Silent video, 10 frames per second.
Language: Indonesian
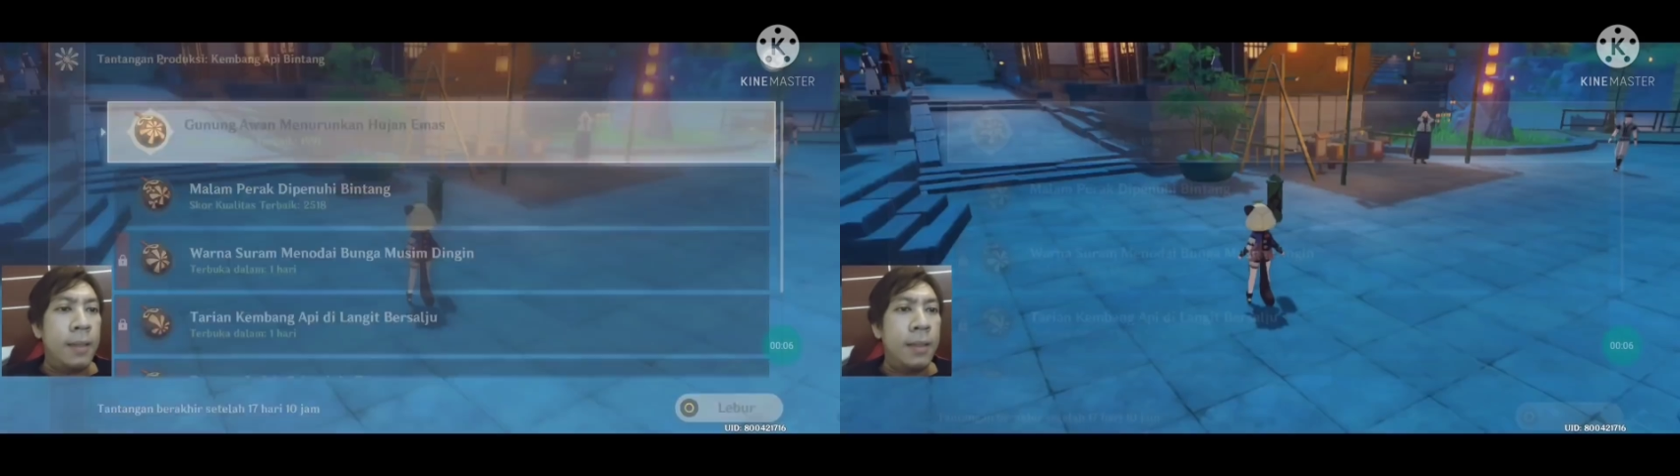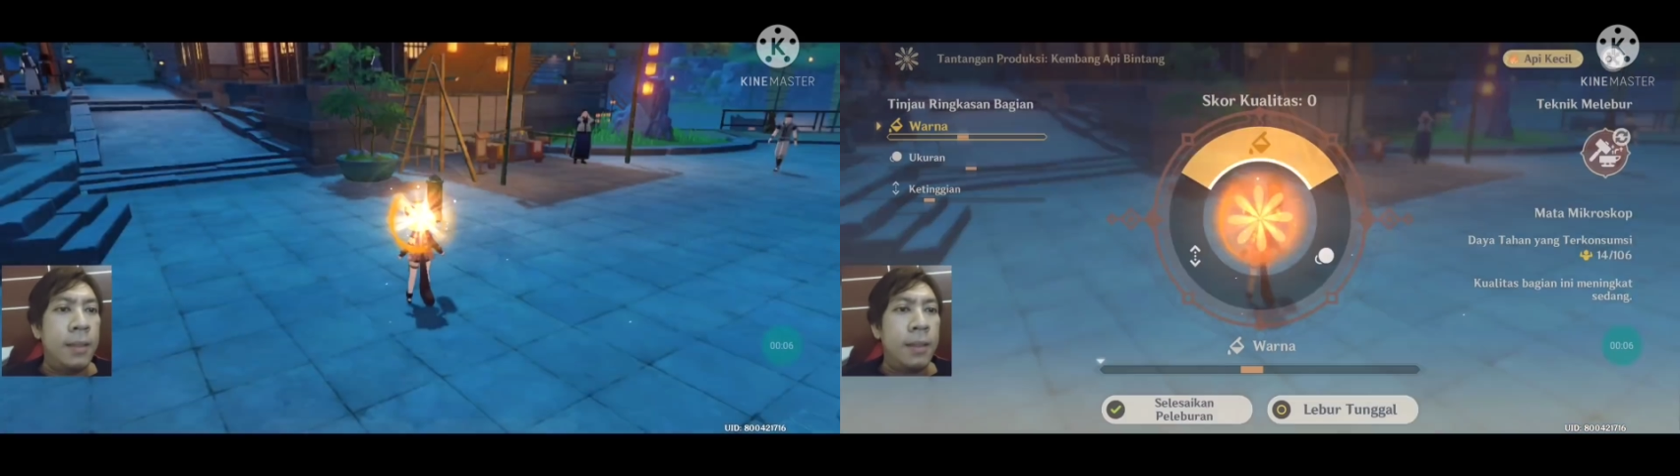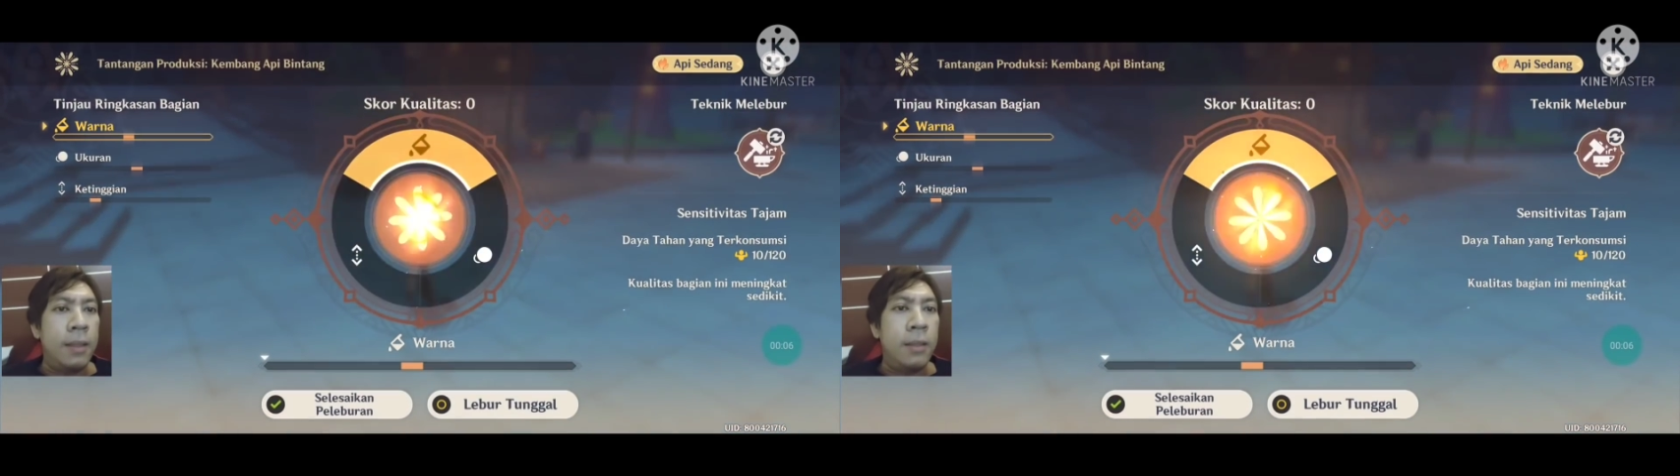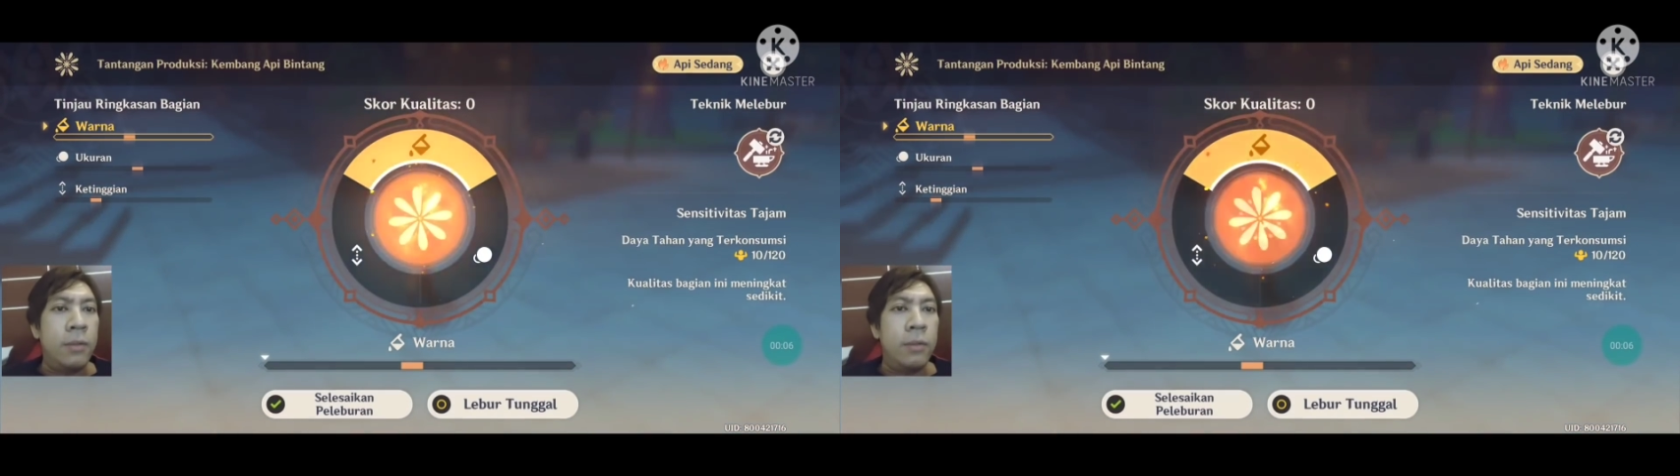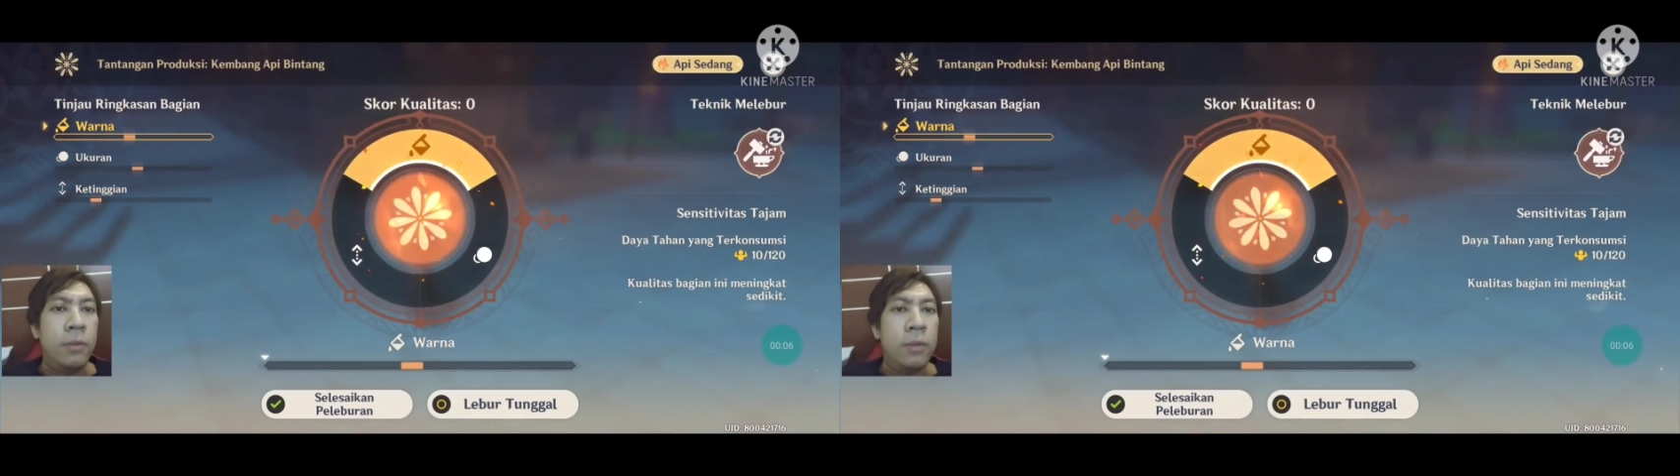Ya kan? Kita
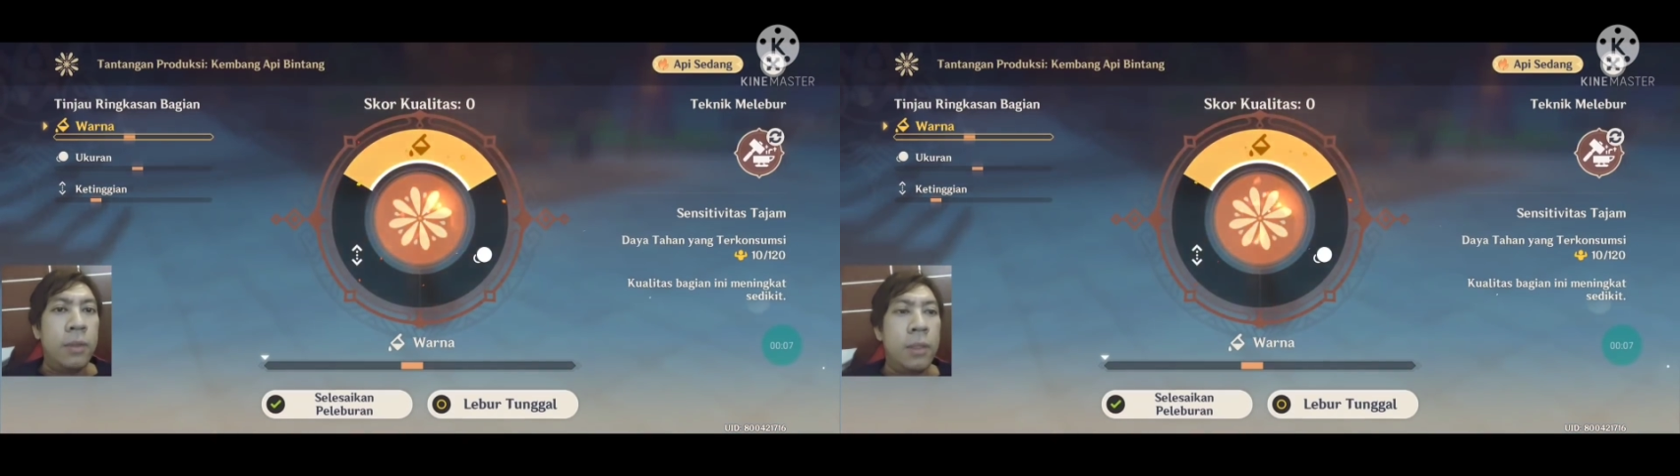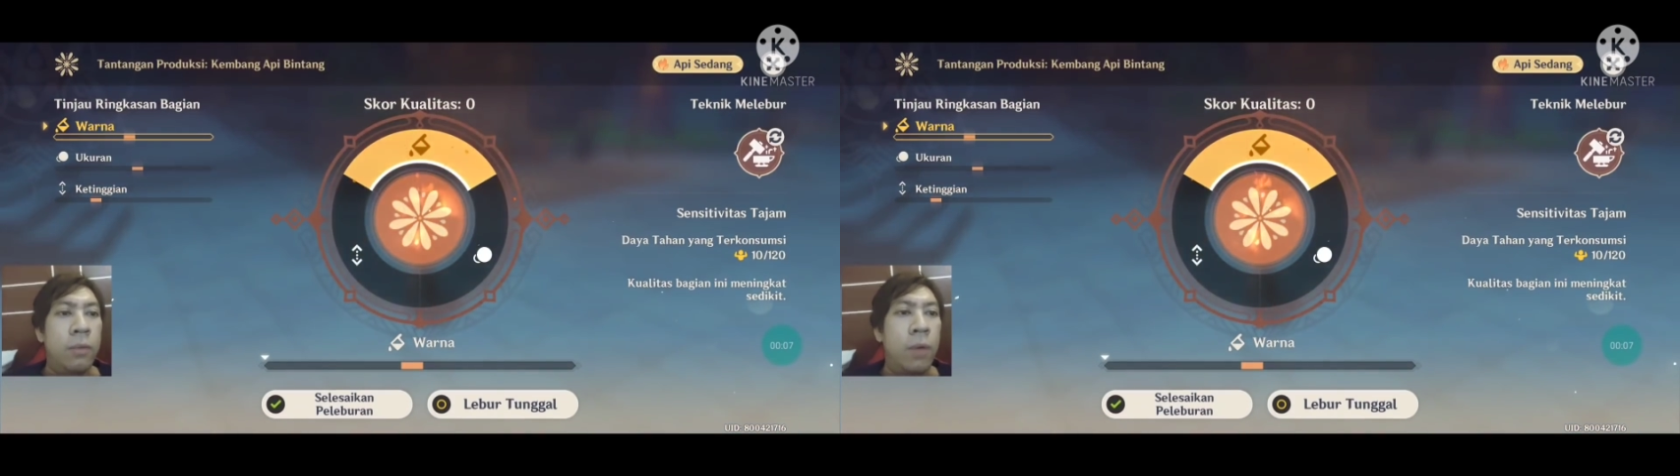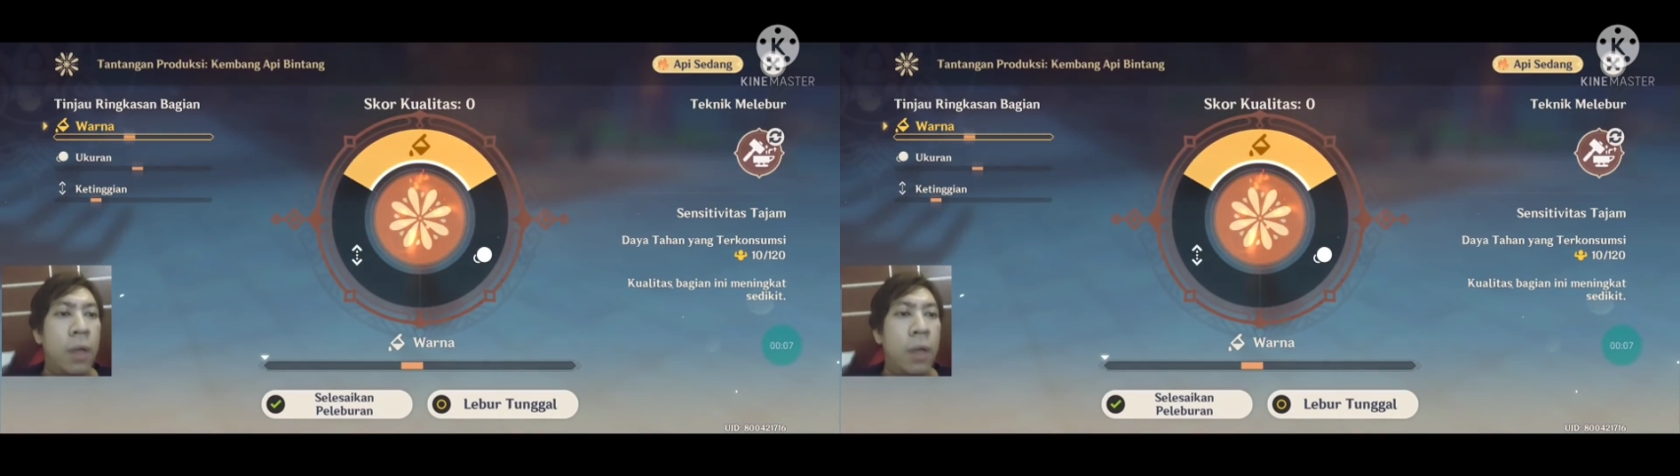ini dulu ke